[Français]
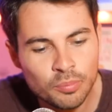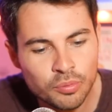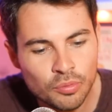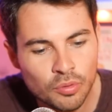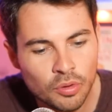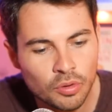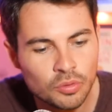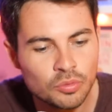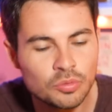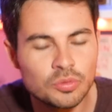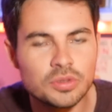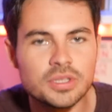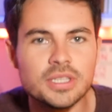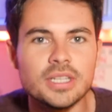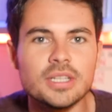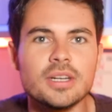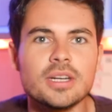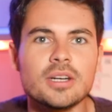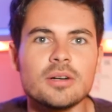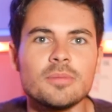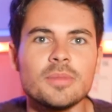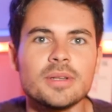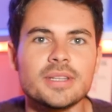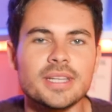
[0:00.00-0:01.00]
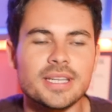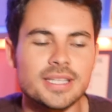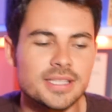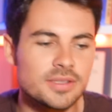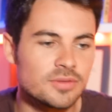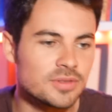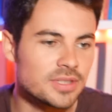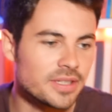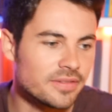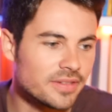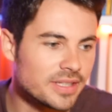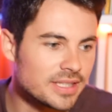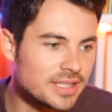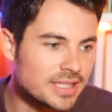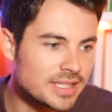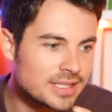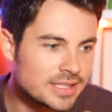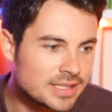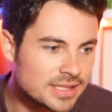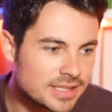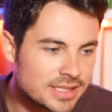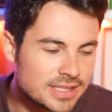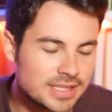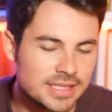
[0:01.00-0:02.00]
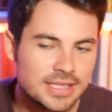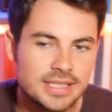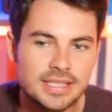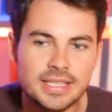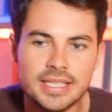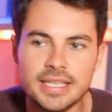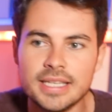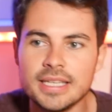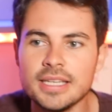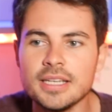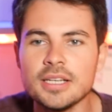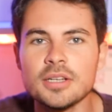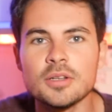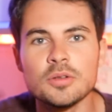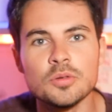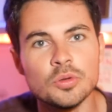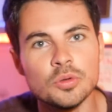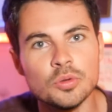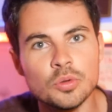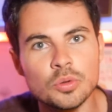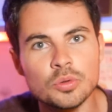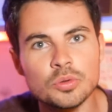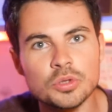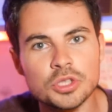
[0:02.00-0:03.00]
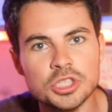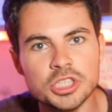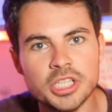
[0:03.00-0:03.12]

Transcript: pour nous dire dans les commentaires si vous avez des idées de noms de